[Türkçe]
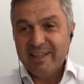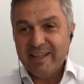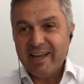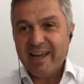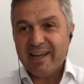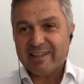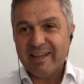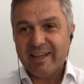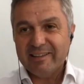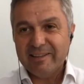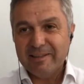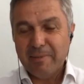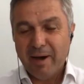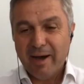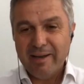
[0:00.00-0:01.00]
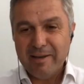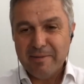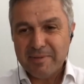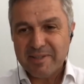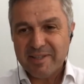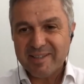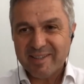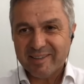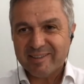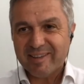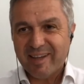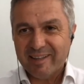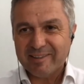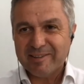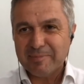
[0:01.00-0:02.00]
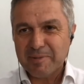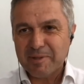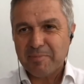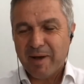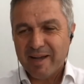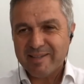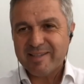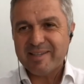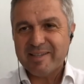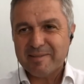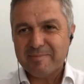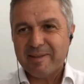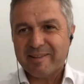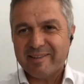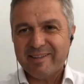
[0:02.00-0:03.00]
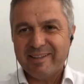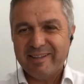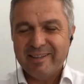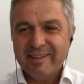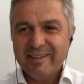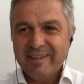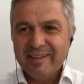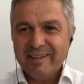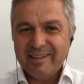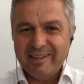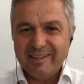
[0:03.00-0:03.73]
yenileri eklendi. Mahallemizde satın aldığımız bazı hizmetleri